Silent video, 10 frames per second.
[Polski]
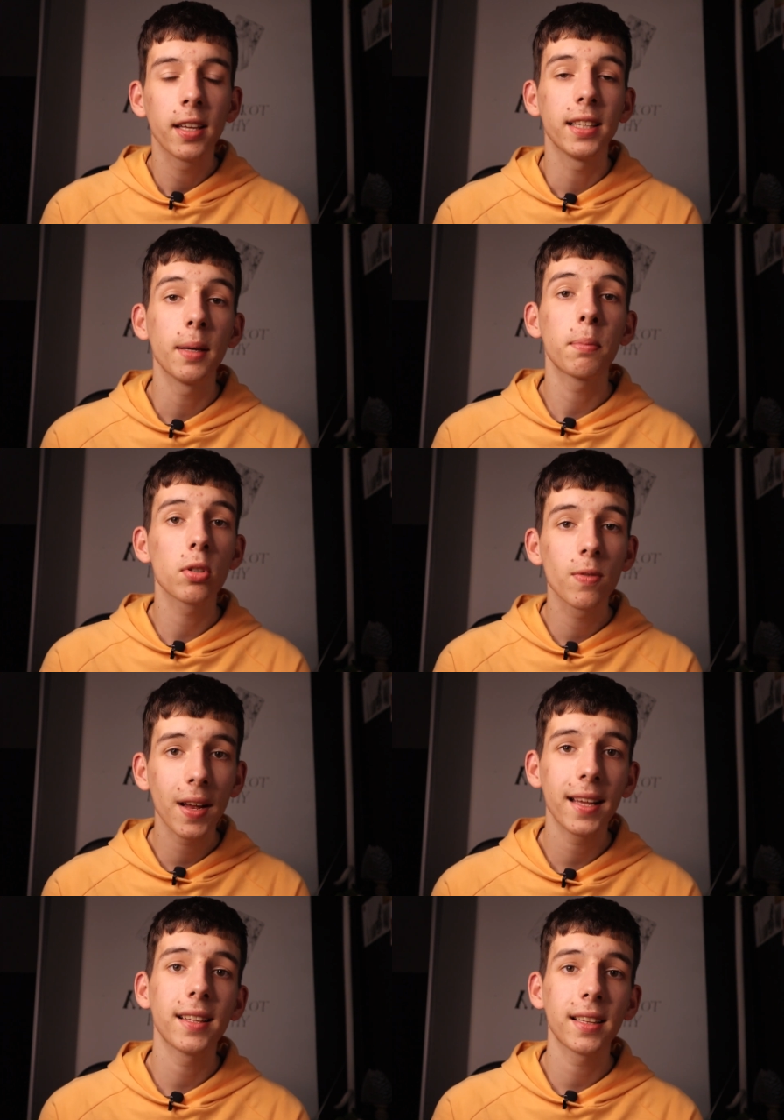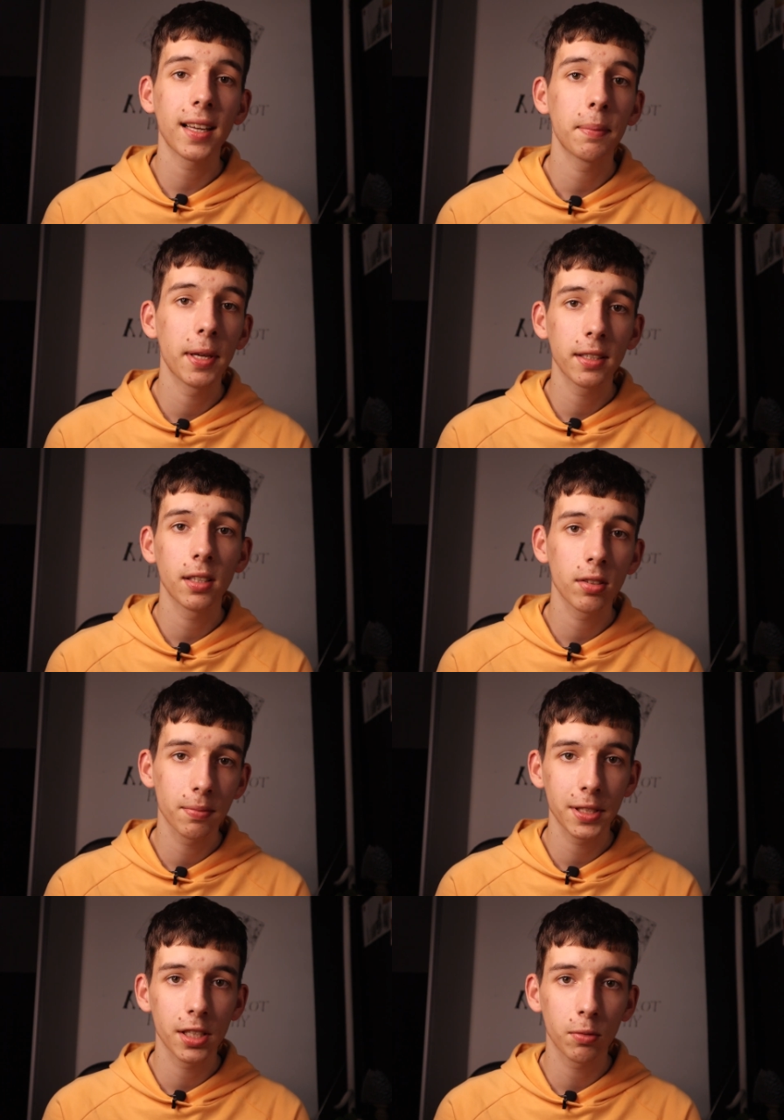nie pozwala na tak piękne
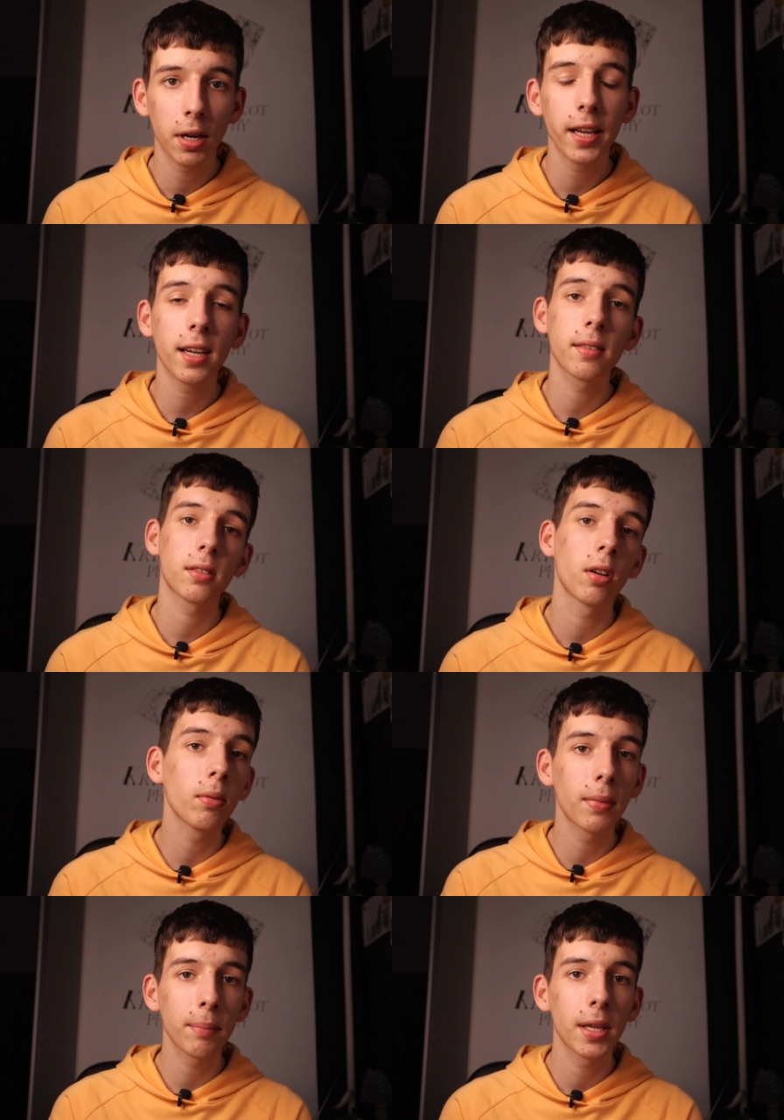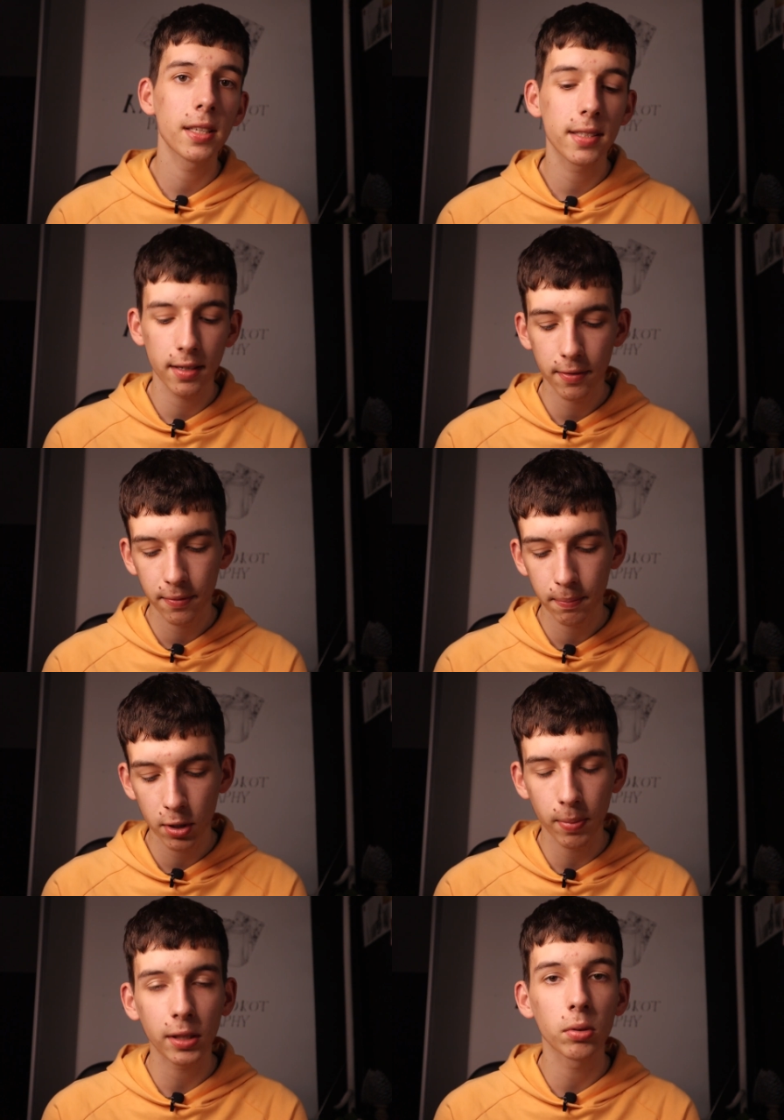rozmycie tła, jak to ma miejsce w
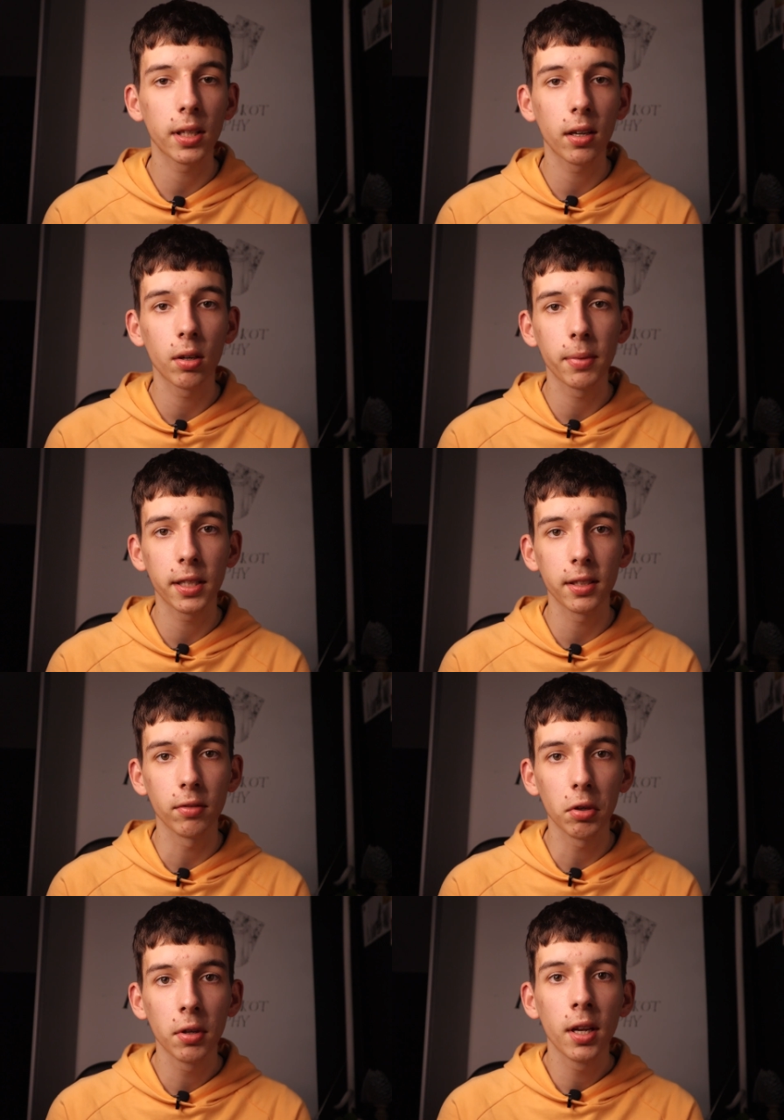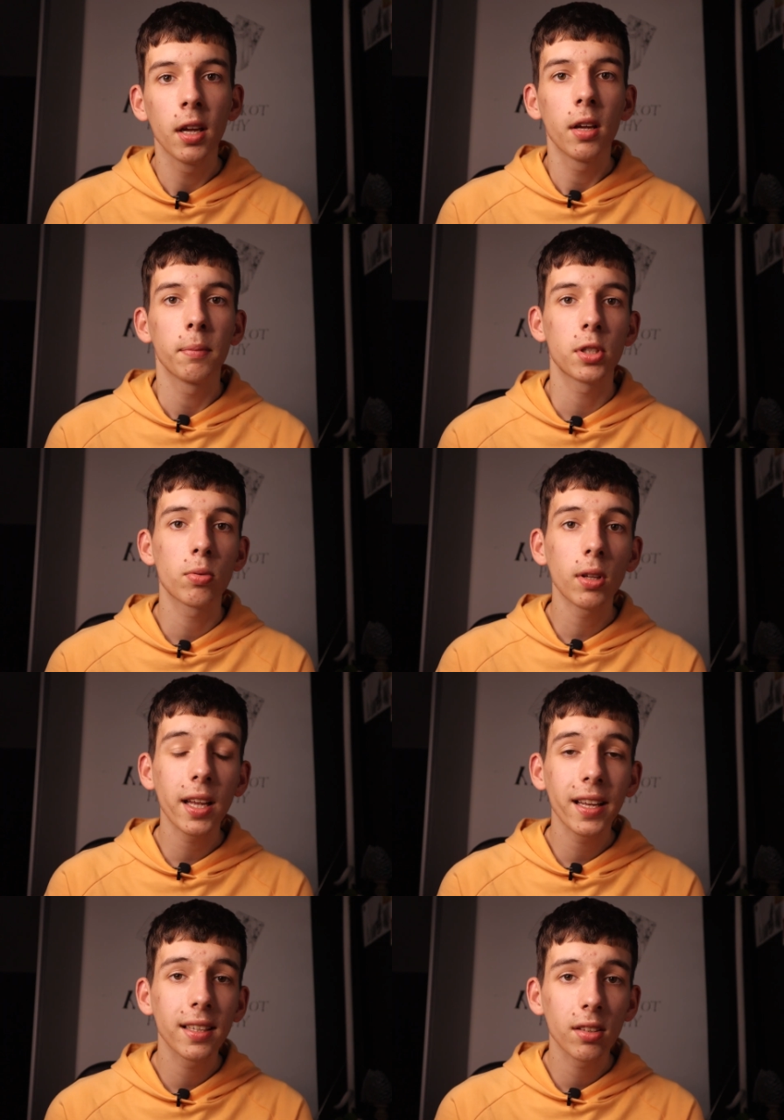przypadku tego obiektywu.
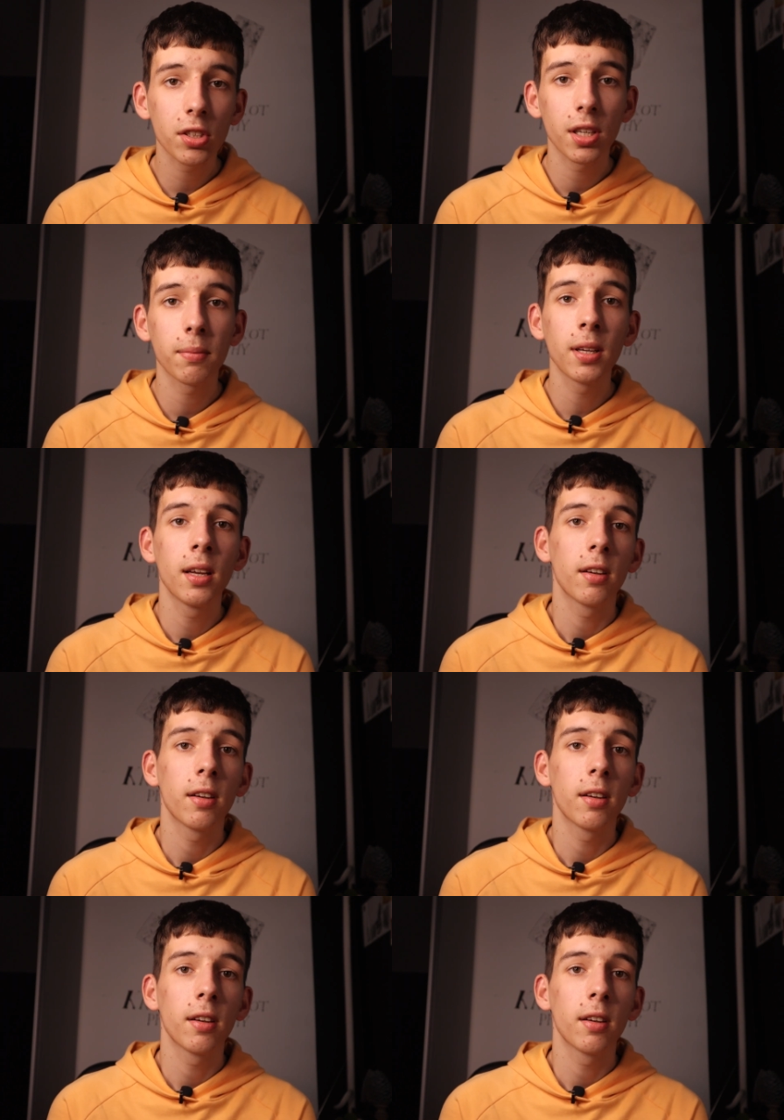Przysłona 1.8 e,